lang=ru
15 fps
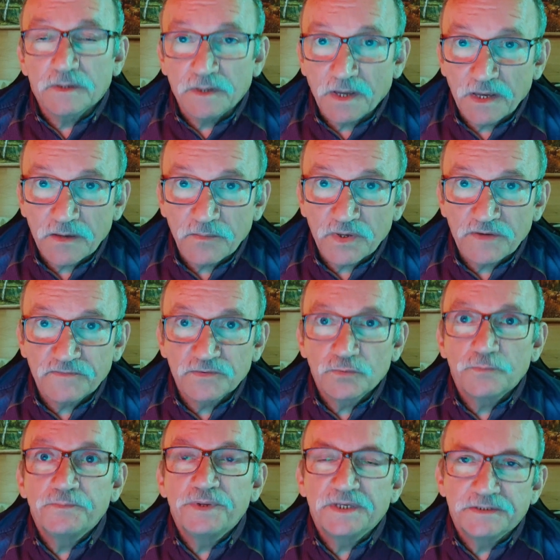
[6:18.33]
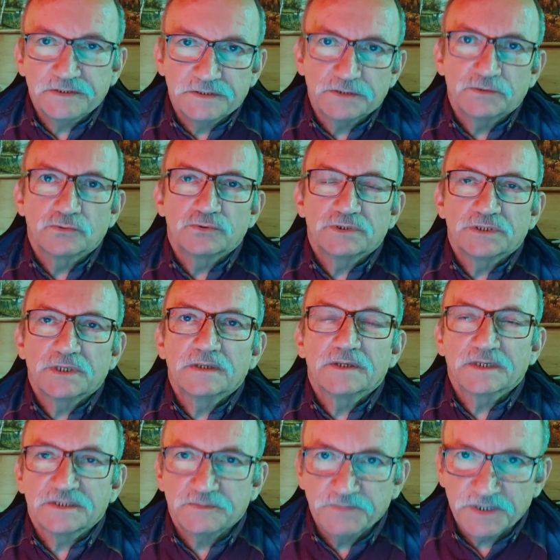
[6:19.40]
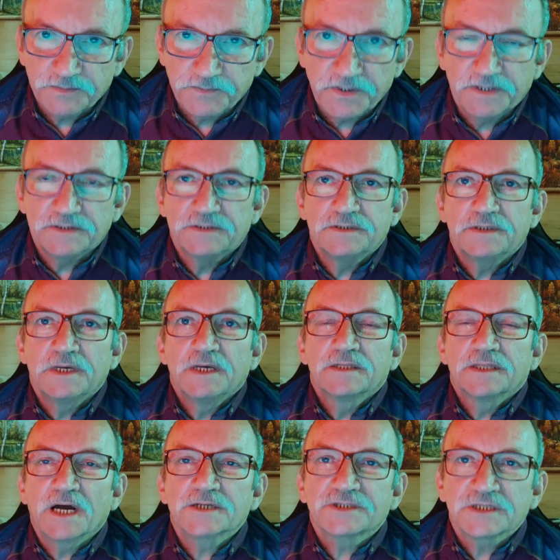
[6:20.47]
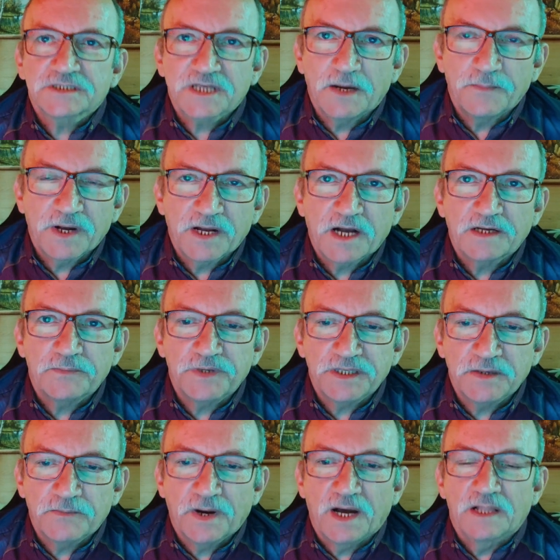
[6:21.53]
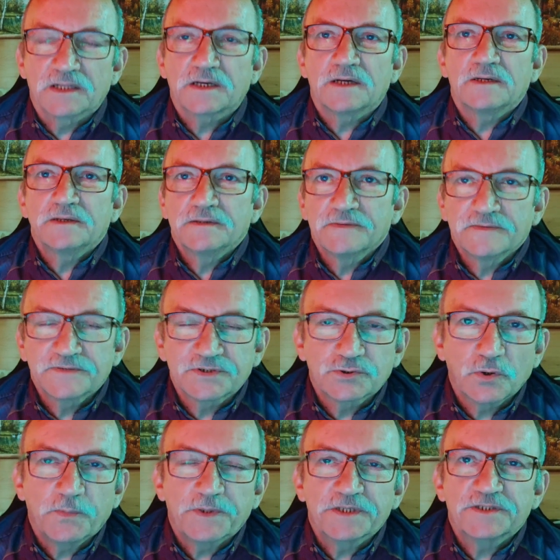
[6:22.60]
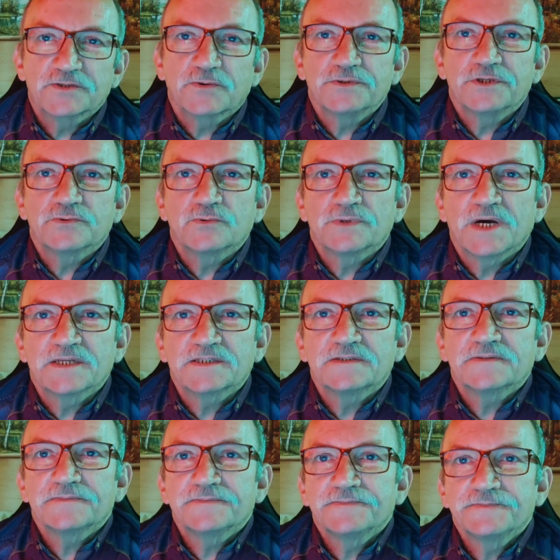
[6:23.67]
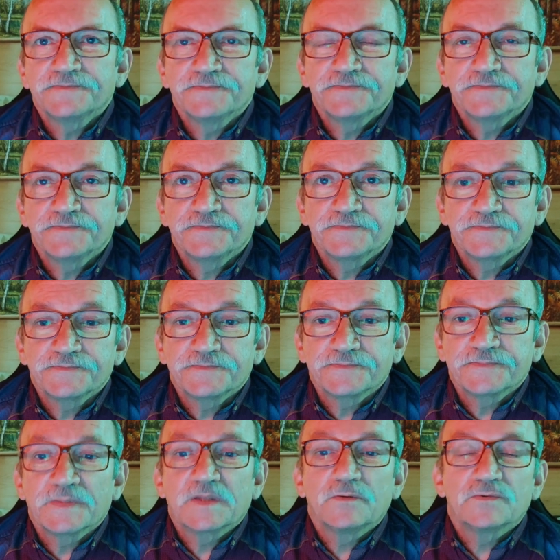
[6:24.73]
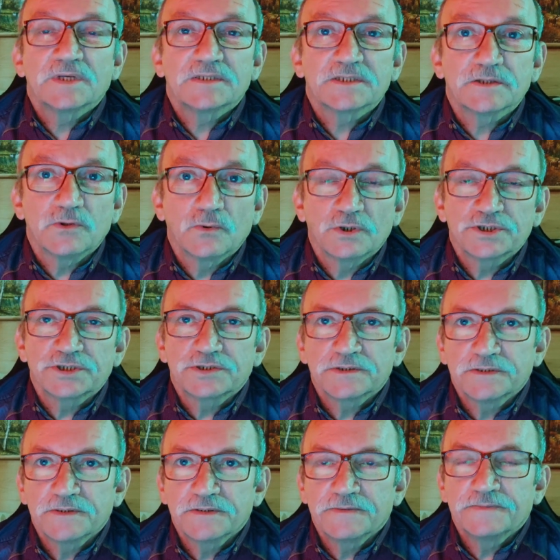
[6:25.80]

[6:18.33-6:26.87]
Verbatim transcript: Я имею в виду пенсии, друзья. Размер пенсии. Так же самое, как и минималка. Что происходит у нас? У нас ложь.